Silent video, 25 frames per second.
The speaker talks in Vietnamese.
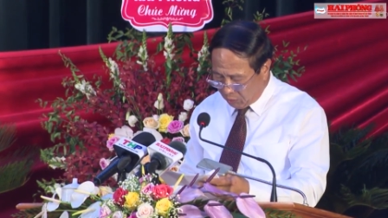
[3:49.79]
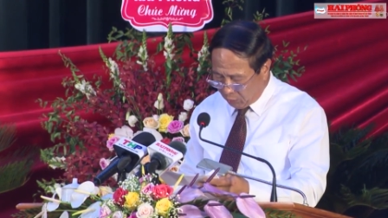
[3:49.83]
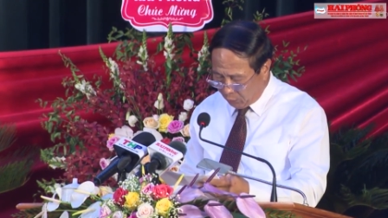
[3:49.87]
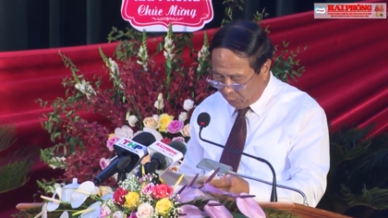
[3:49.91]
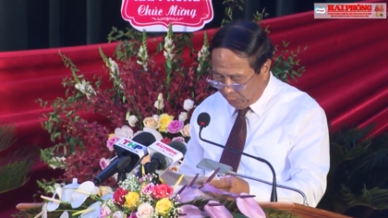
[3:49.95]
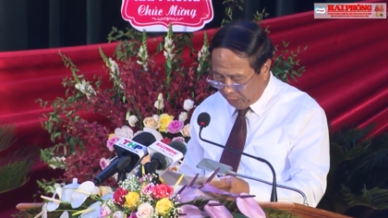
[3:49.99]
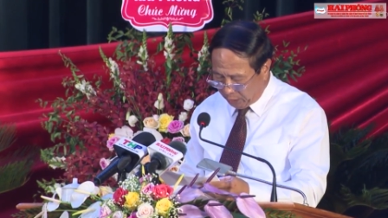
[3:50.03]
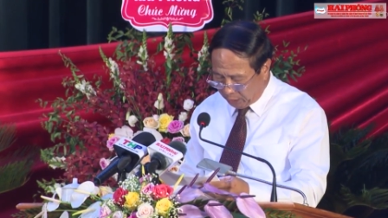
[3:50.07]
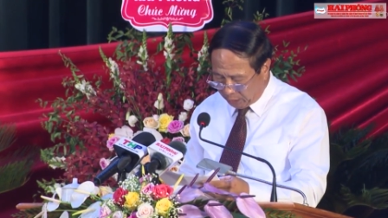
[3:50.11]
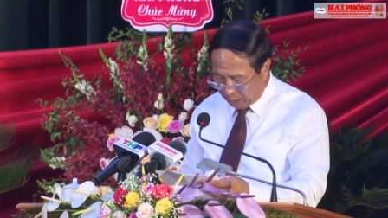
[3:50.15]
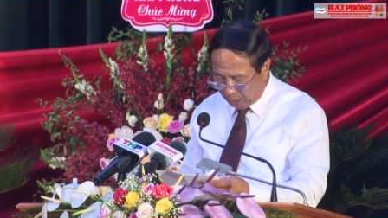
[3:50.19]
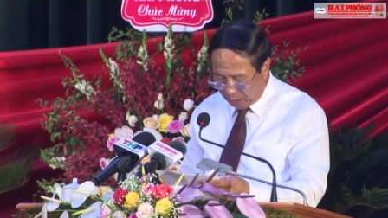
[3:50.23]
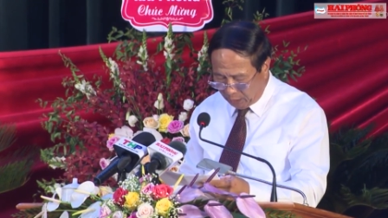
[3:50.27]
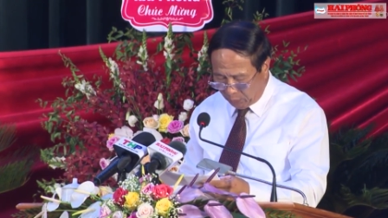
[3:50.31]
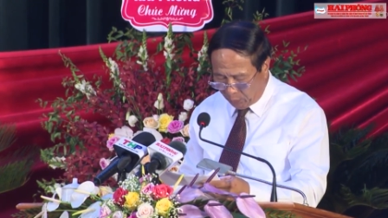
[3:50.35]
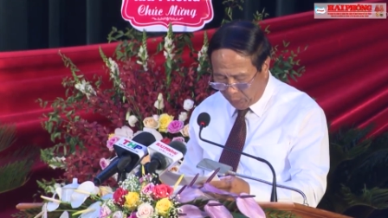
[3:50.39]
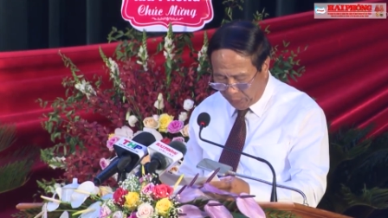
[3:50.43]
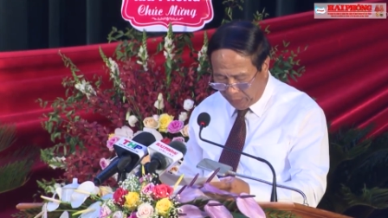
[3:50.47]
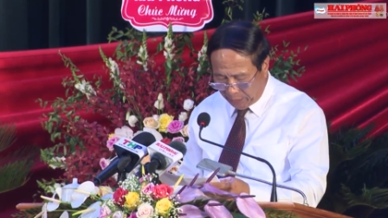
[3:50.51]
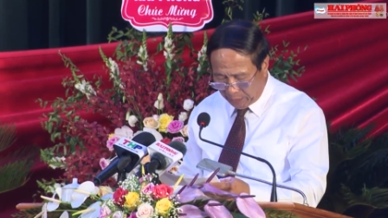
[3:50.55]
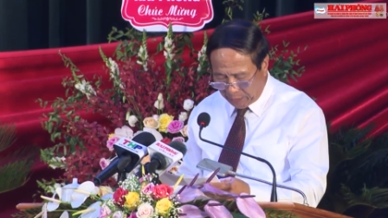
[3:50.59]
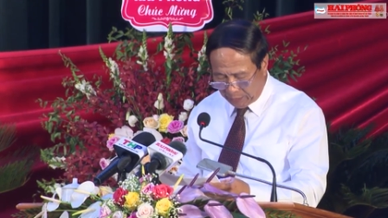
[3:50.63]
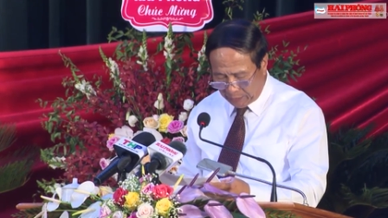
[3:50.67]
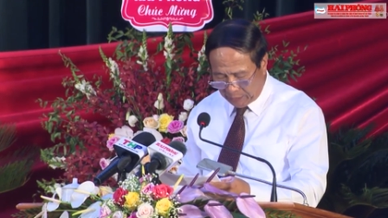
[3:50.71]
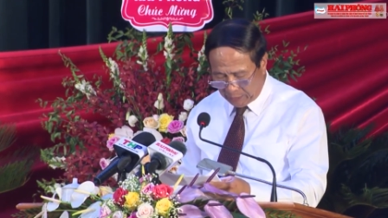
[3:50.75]
huyện Kiến
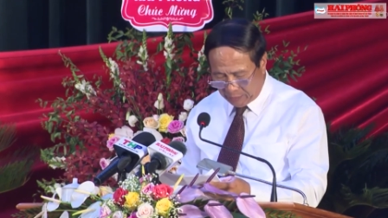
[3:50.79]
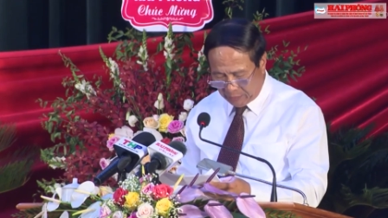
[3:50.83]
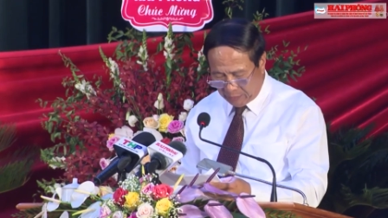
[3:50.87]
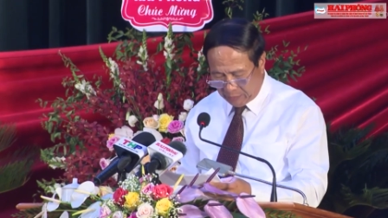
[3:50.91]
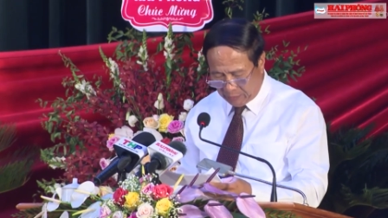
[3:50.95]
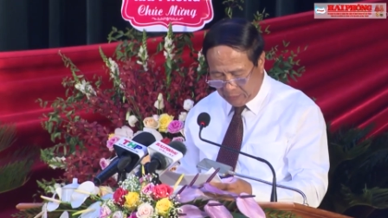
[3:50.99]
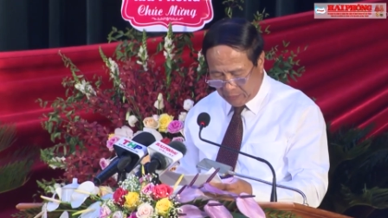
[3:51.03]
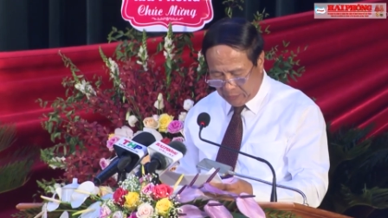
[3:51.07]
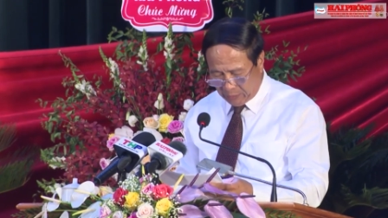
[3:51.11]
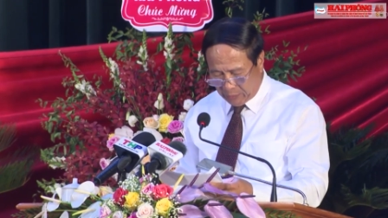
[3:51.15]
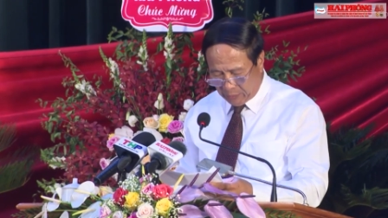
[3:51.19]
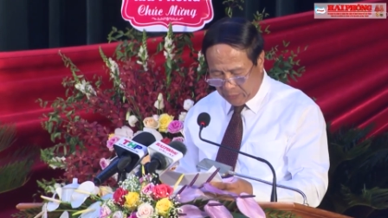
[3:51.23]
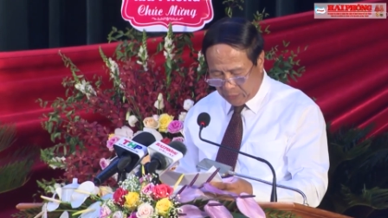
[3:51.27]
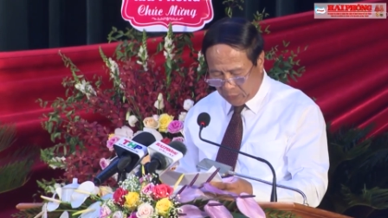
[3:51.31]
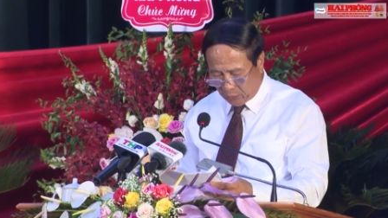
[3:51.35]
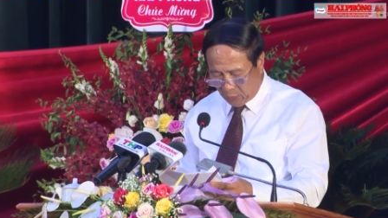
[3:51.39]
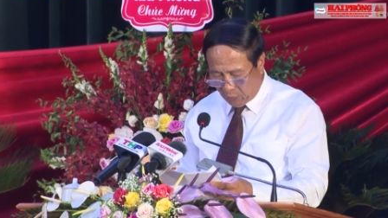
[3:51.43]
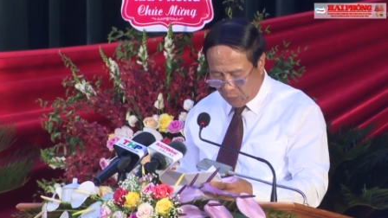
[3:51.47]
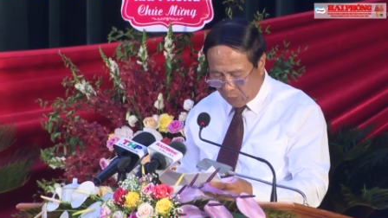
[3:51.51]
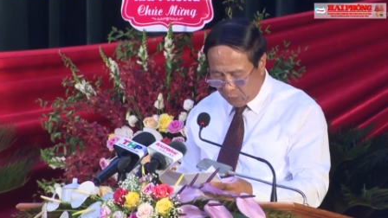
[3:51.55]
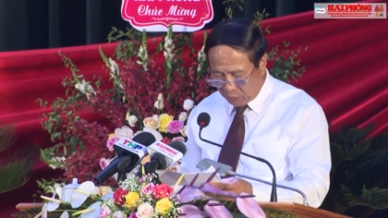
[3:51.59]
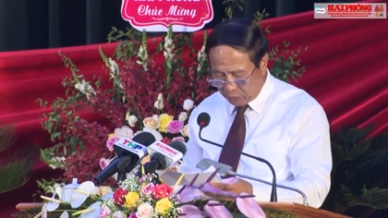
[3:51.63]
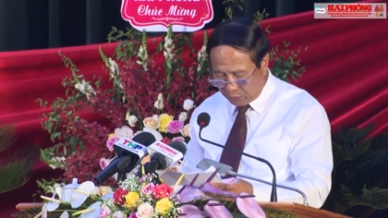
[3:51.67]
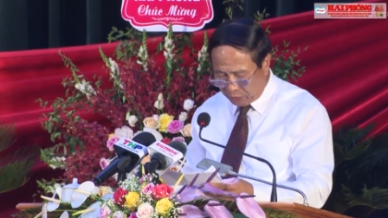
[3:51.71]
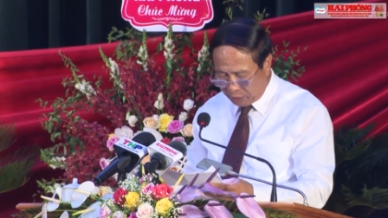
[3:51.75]
Thụy
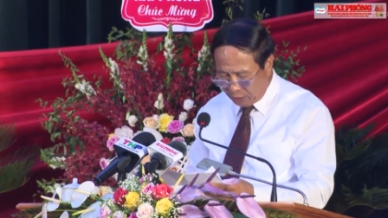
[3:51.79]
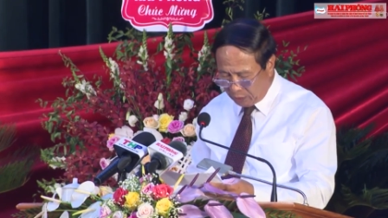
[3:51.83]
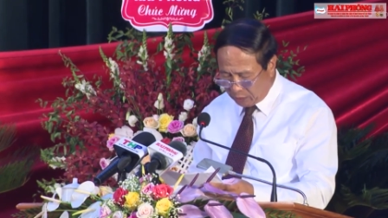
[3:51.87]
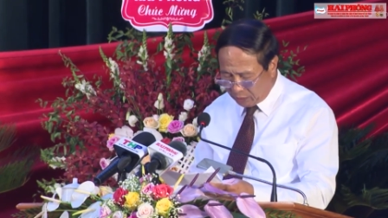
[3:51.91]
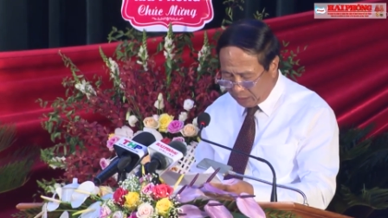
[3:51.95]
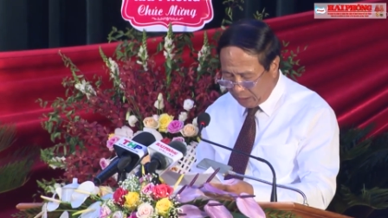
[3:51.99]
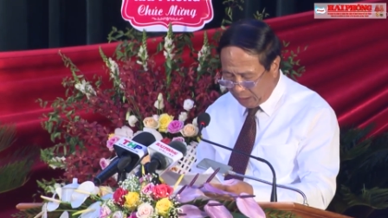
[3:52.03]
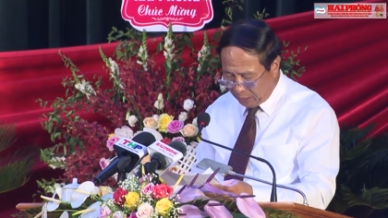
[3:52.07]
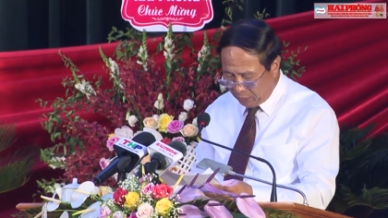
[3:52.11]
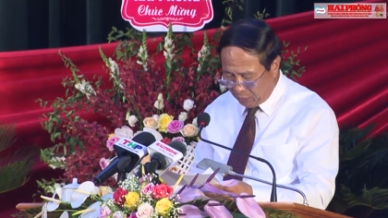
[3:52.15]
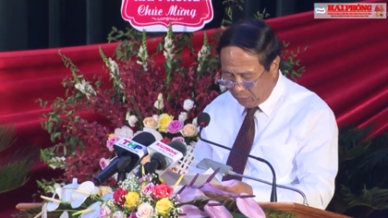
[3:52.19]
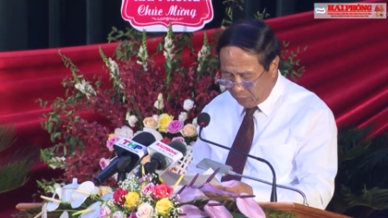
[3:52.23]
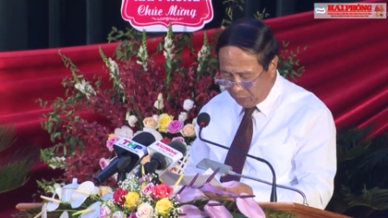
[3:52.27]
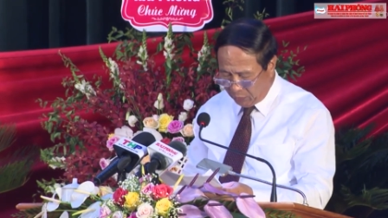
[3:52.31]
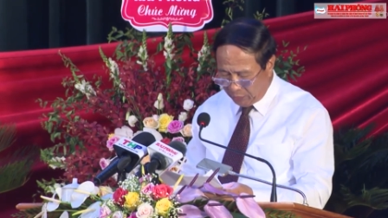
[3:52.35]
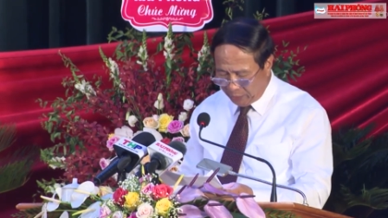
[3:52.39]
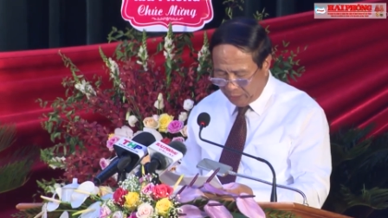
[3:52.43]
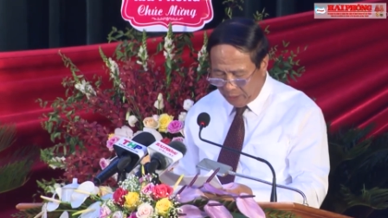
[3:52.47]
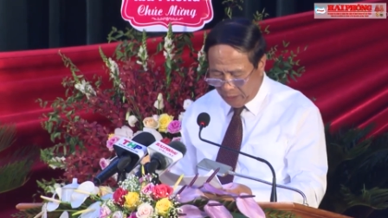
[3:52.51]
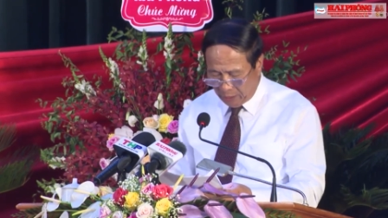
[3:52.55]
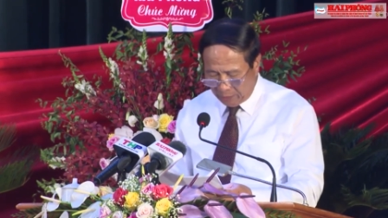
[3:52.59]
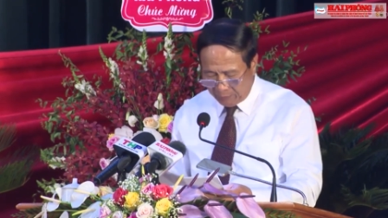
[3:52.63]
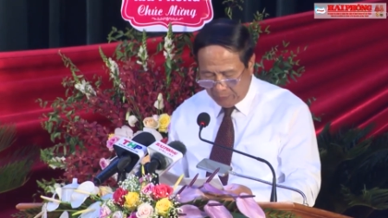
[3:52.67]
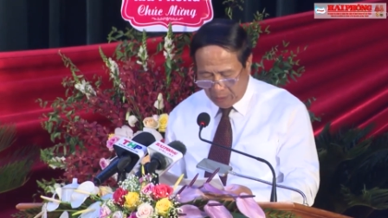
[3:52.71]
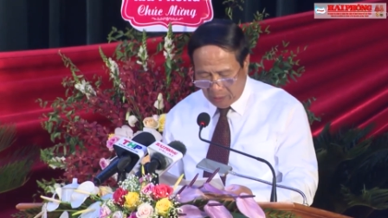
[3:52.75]
tổ chức đại hội
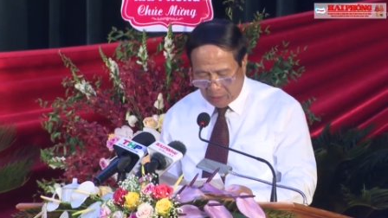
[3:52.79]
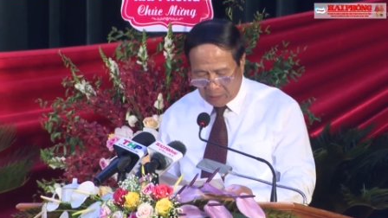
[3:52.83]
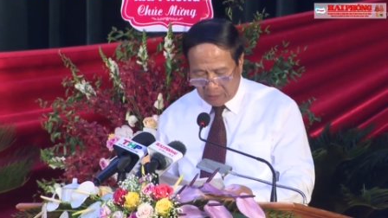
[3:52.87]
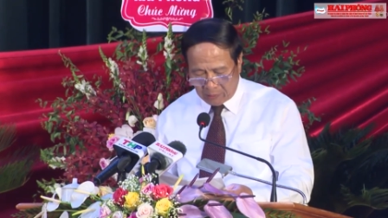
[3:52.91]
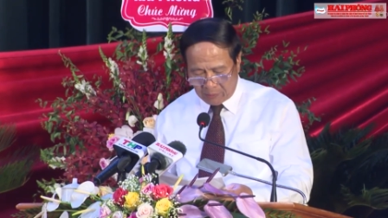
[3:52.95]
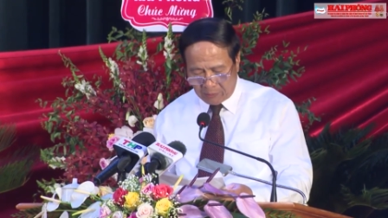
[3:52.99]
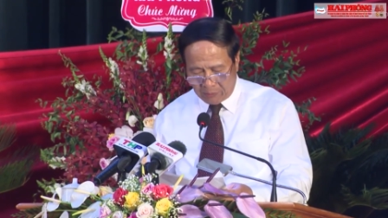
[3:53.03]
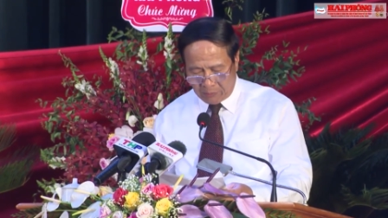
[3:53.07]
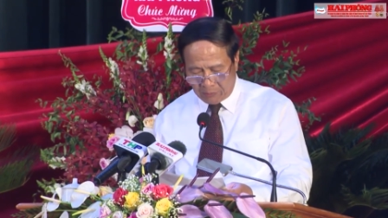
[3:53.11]
đại biểu